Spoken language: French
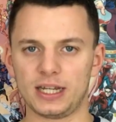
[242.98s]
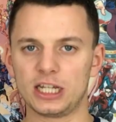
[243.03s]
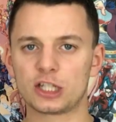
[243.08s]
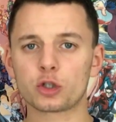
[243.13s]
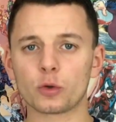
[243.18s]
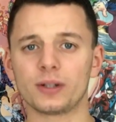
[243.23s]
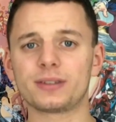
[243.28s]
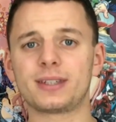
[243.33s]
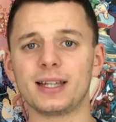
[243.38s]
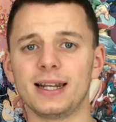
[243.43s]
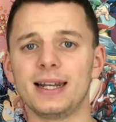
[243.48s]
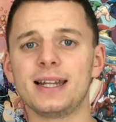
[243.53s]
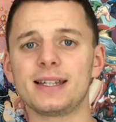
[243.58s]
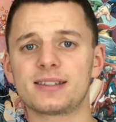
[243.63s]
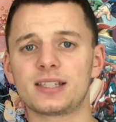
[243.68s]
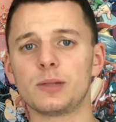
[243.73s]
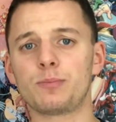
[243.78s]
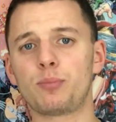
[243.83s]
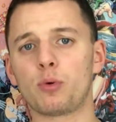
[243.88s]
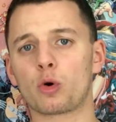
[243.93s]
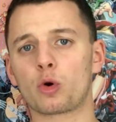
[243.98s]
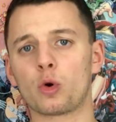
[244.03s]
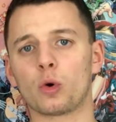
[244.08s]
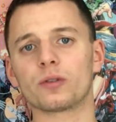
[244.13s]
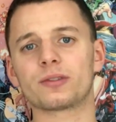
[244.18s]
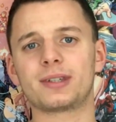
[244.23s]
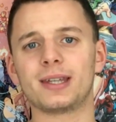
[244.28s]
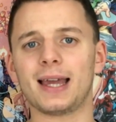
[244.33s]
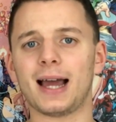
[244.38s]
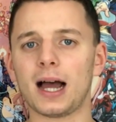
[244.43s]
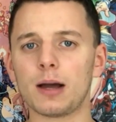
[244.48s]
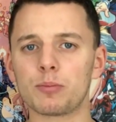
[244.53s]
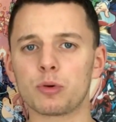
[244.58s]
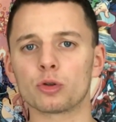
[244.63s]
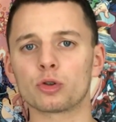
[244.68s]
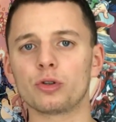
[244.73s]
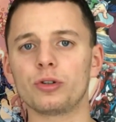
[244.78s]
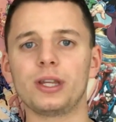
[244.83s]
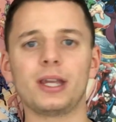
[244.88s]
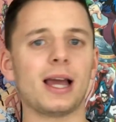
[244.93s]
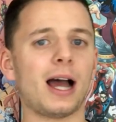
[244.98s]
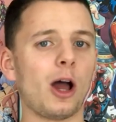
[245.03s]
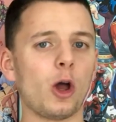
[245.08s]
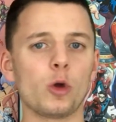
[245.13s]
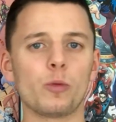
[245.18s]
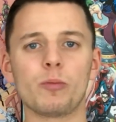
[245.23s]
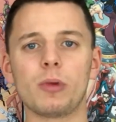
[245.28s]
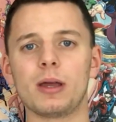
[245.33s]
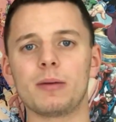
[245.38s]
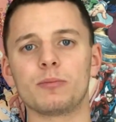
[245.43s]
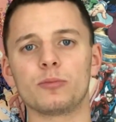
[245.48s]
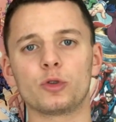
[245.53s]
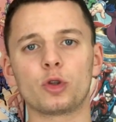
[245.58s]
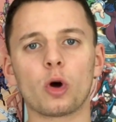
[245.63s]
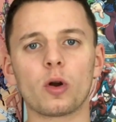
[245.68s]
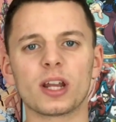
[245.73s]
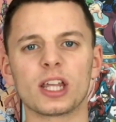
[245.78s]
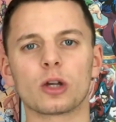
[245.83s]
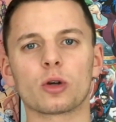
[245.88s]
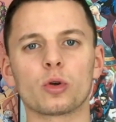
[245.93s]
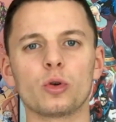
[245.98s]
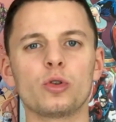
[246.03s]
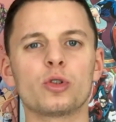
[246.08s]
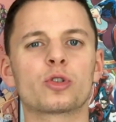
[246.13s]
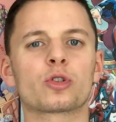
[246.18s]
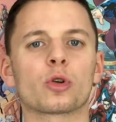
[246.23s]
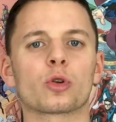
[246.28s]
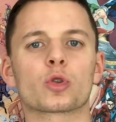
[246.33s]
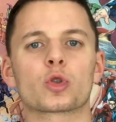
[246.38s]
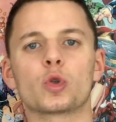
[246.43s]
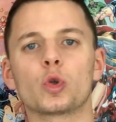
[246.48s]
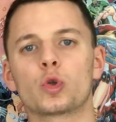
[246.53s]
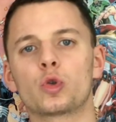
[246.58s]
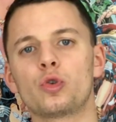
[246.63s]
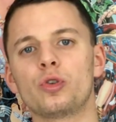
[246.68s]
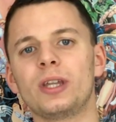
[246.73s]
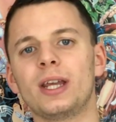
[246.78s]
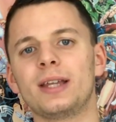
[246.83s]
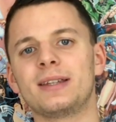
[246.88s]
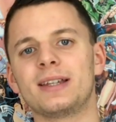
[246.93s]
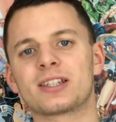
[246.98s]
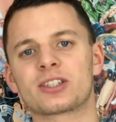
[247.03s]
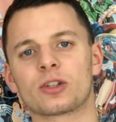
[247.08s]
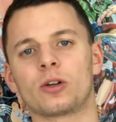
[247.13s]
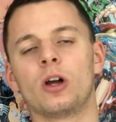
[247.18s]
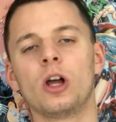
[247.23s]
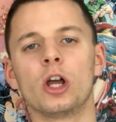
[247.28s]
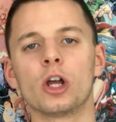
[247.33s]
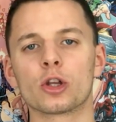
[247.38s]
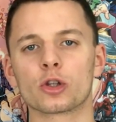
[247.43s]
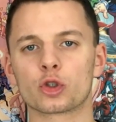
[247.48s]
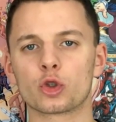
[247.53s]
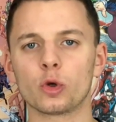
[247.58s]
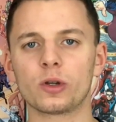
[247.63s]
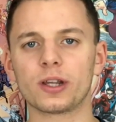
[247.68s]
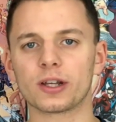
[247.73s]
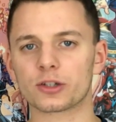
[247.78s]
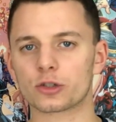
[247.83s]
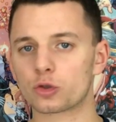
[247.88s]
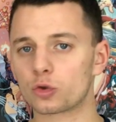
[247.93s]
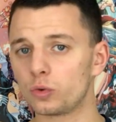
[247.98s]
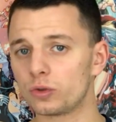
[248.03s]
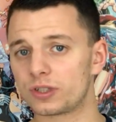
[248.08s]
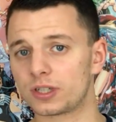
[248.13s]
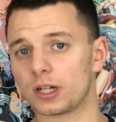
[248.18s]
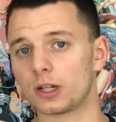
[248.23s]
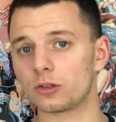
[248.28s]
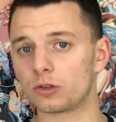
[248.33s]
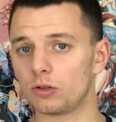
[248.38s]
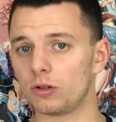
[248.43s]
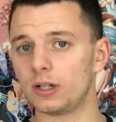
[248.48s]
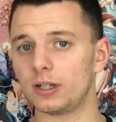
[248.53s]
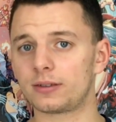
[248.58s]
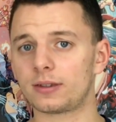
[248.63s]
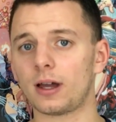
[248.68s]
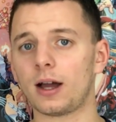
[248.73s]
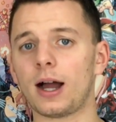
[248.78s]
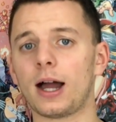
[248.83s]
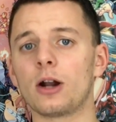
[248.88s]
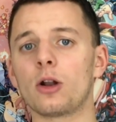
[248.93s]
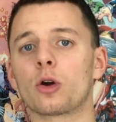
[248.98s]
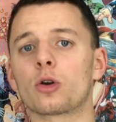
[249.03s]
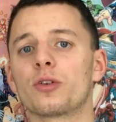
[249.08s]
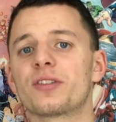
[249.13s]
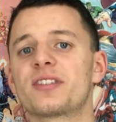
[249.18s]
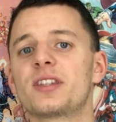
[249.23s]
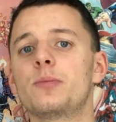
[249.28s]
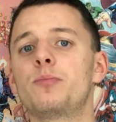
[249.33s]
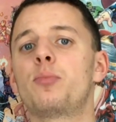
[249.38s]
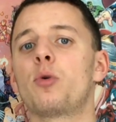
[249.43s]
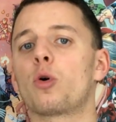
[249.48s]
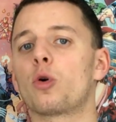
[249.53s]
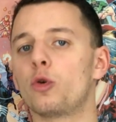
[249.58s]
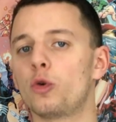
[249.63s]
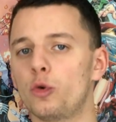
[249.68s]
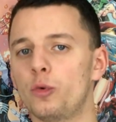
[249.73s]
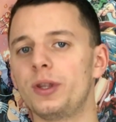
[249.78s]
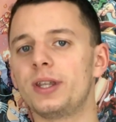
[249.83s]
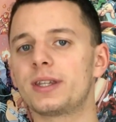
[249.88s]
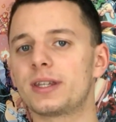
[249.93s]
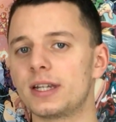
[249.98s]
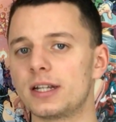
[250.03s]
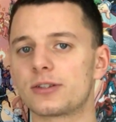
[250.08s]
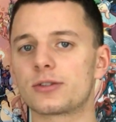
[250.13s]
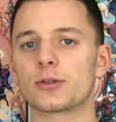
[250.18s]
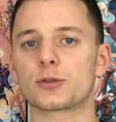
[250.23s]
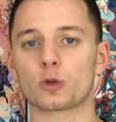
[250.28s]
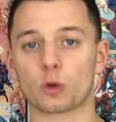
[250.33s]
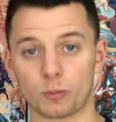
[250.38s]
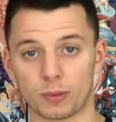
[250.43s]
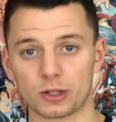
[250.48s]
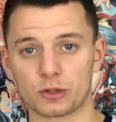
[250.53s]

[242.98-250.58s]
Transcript: Ils ont été laissés pour compte et abandonnés à eux-mêmes dans les rues sans aucune aide et sans aucun soutien de l'État alors que c'est pour lui qu'ils se sont